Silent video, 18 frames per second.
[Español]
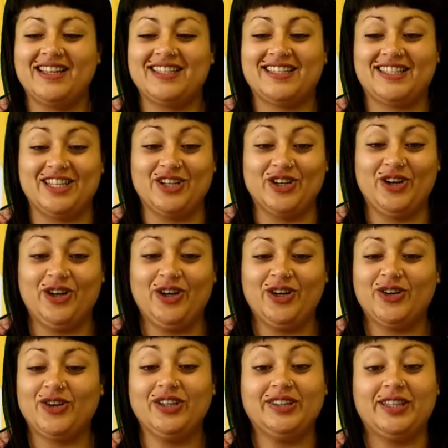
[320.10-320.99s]
Si
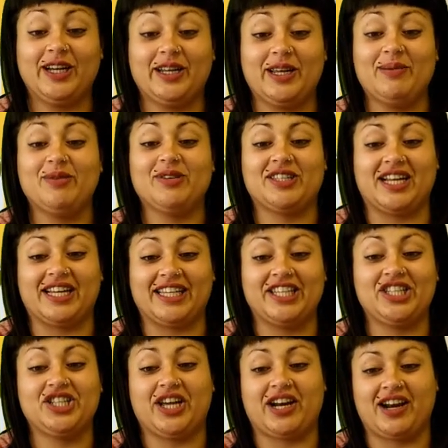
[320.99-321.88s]
no, no estaríamos
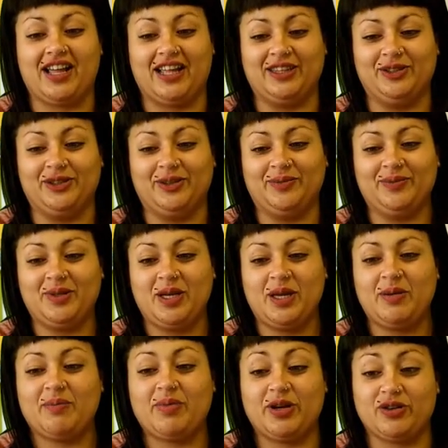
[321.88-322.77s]
aquí charlando,
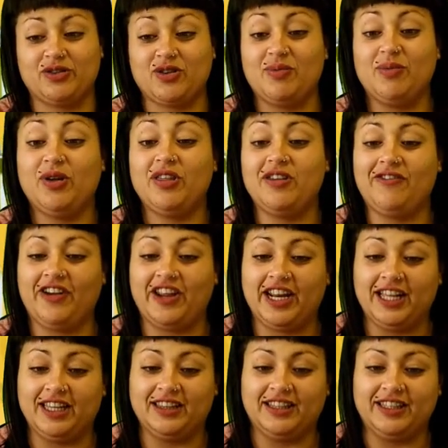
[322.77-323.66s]
pero somos
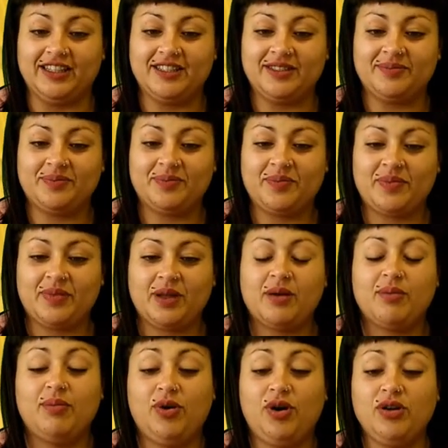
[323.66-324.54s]
diferentes.
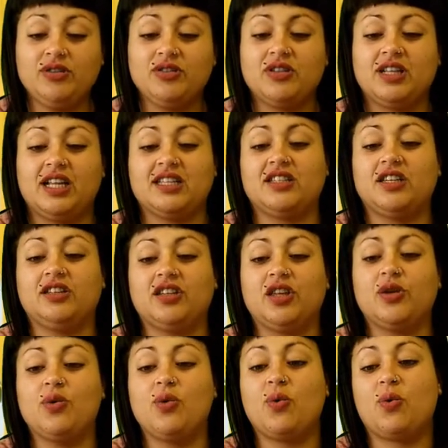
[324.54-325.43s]
Vos
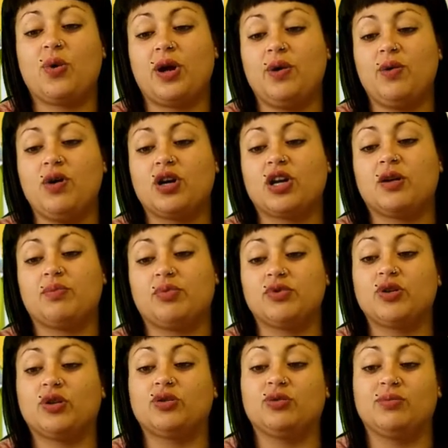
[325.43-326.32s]
naciste de un huevo que
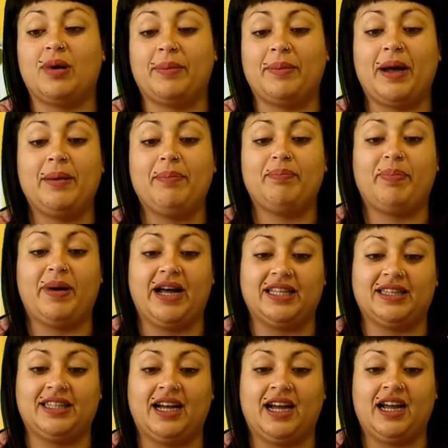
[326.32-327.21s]
puso tu mamá
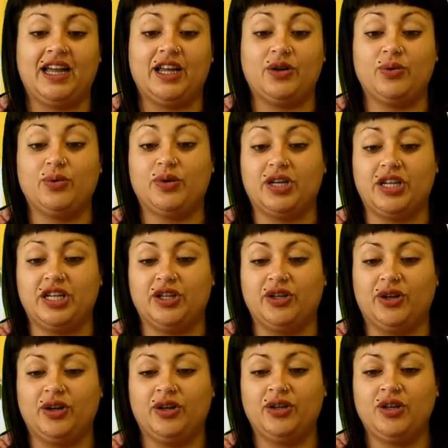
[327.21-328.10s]
pata en un
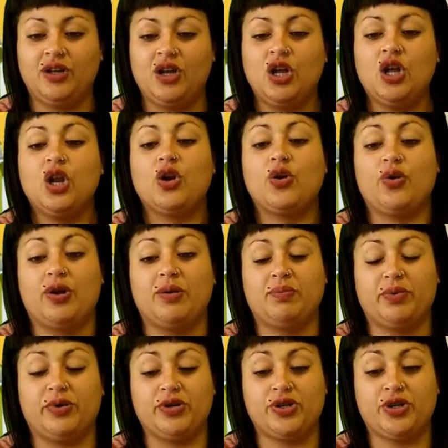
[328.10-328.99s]
nido. Lo
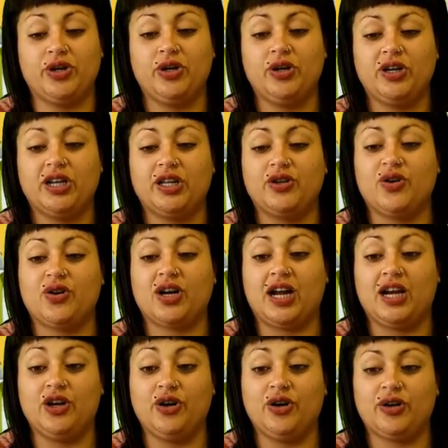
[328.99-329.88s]
empolló, le dio
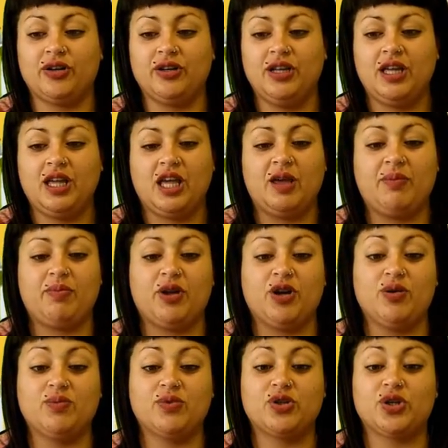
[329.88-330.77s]
calor,
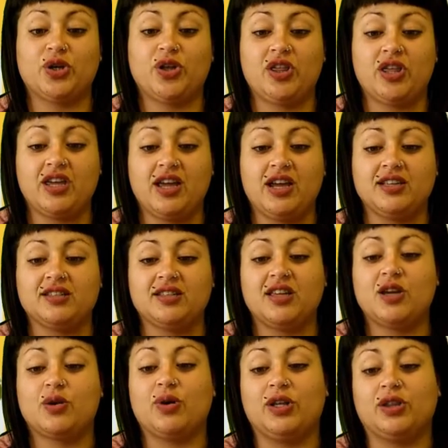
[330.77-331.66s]
esperó muchos días
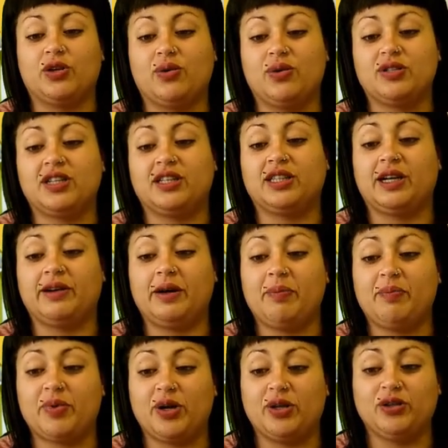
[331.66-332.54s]
y cuando vos
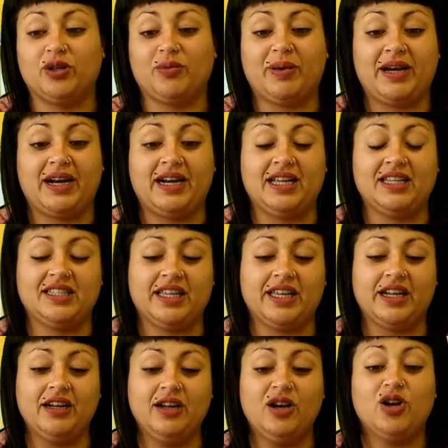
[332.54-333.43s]
estabas pronto para
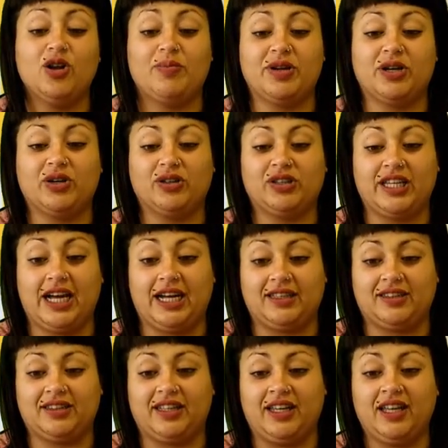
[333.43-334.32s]
nacer, lo
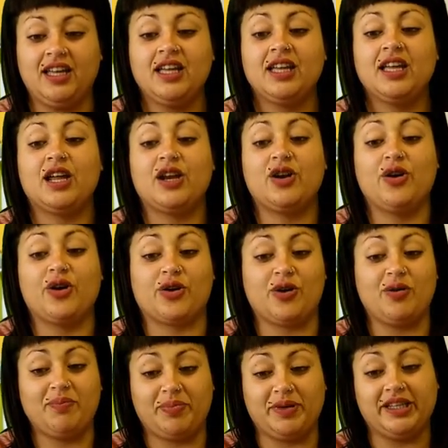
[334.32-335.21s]
picoteaste, lo
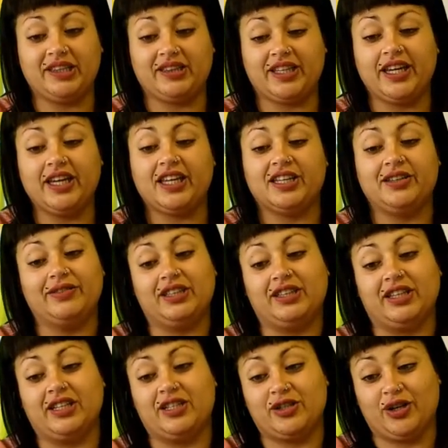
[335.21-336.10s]
rompiste y
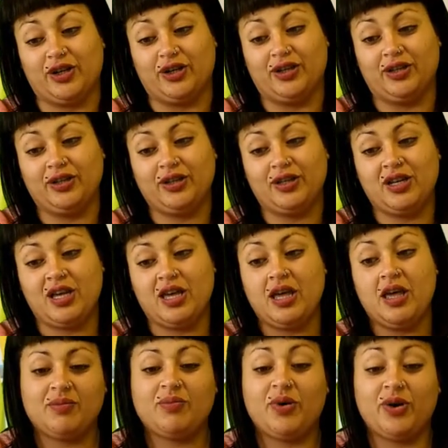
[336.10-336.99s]
viste el sol.
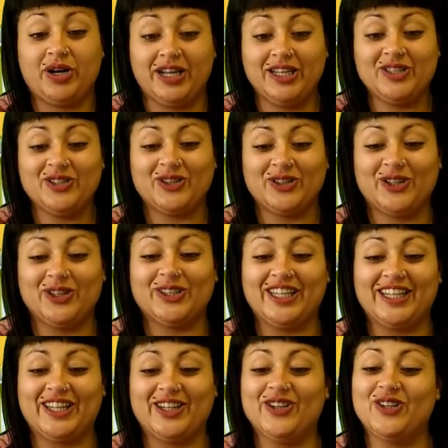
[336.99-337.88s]
Por eso no
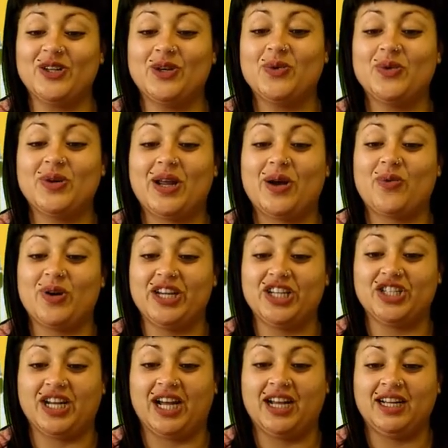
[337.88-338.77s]
te quedó ninguna
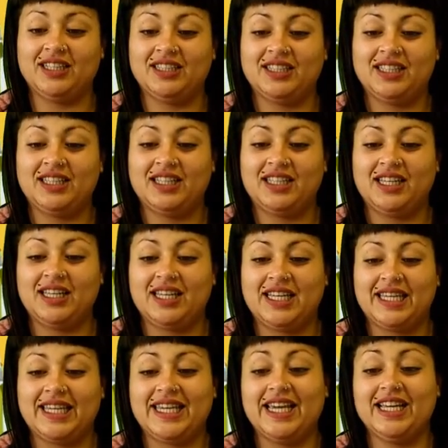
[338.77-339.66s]
huella.
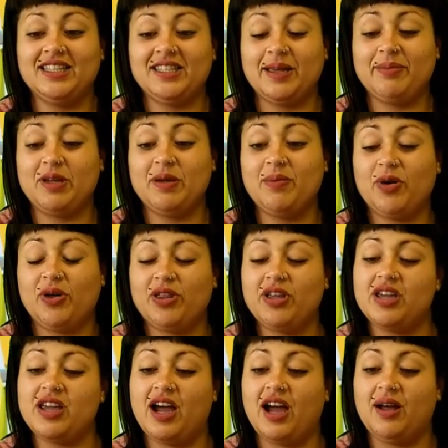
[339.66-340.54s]
Y ese mismo
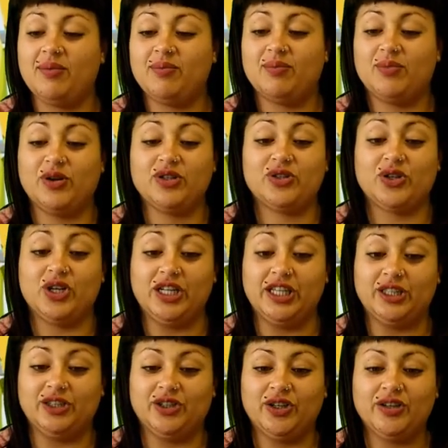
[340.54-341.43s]
día, vos
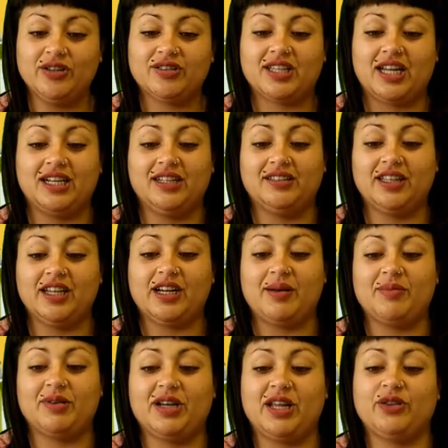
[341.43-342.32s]
solito saliste
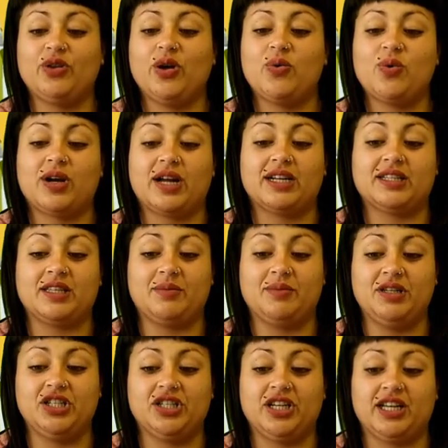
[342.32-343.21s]
caminando a buscar
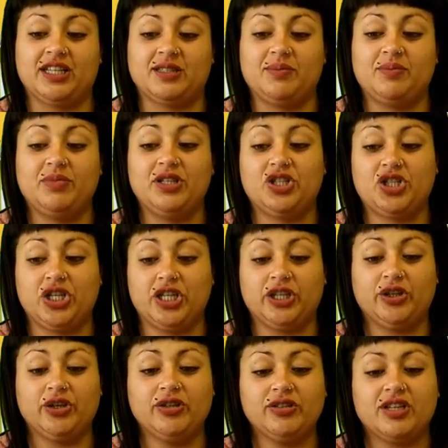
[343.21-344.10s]
semillas,
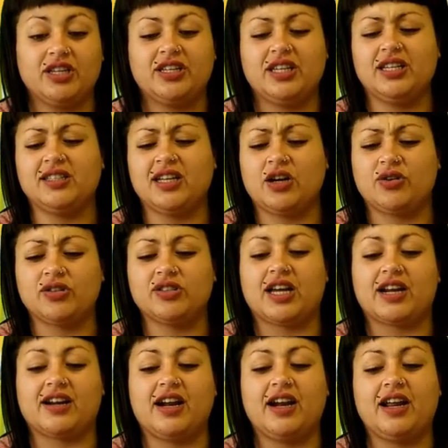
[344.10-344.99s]
bichitos y esas
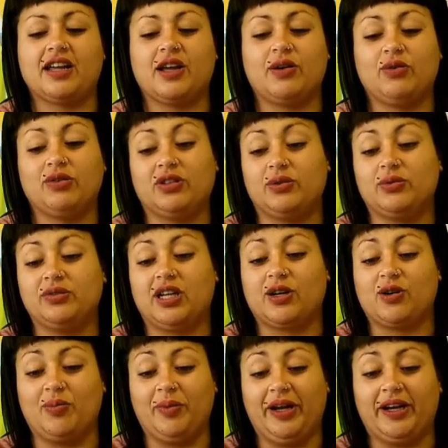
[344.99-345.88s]
cosas raras que a vos te
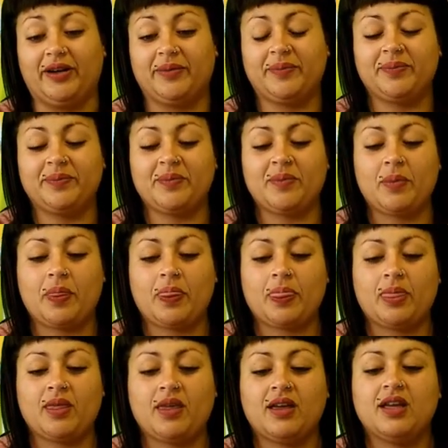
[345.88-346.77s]
gusta comer.
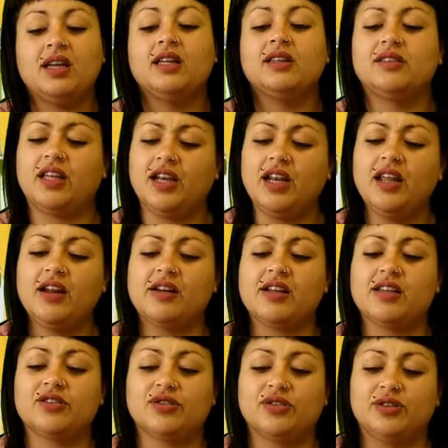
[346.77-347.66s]
Tenés
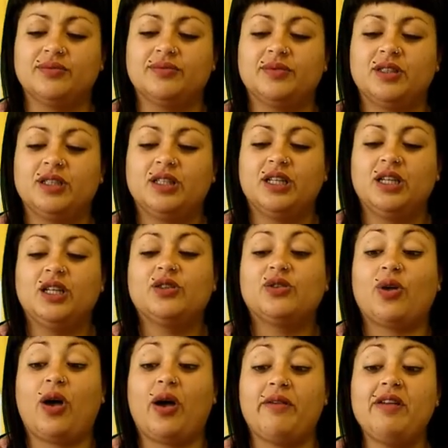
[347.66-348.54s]
razón,
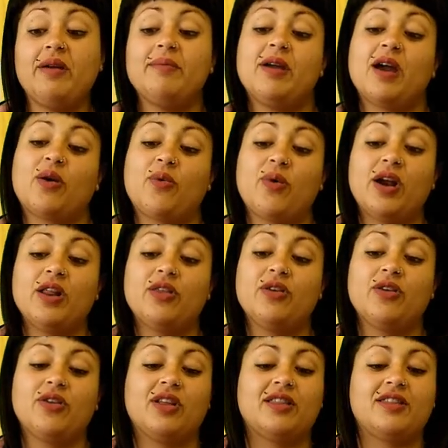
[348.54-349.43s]
Todavía me
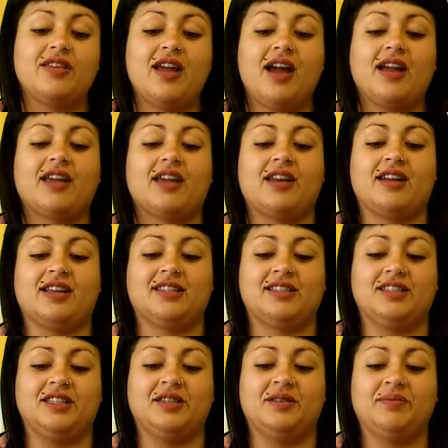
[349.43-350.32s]
acuerdo del día en que
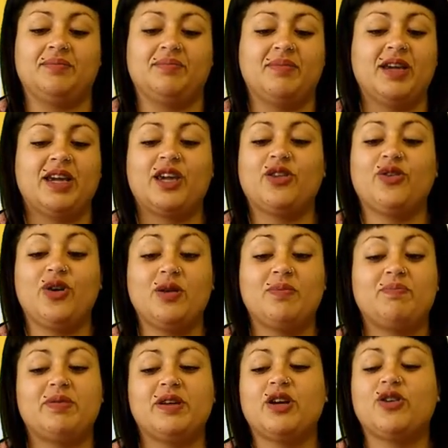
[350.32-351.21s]
nací. Me quedó
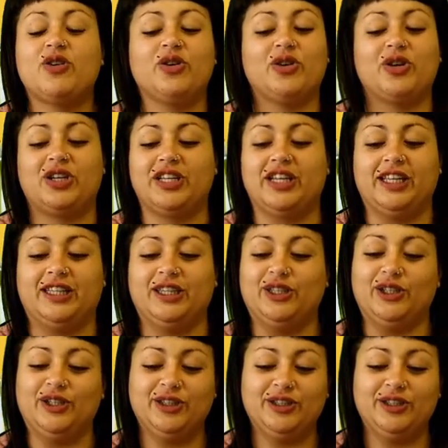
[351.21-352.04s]
el pico doliendo.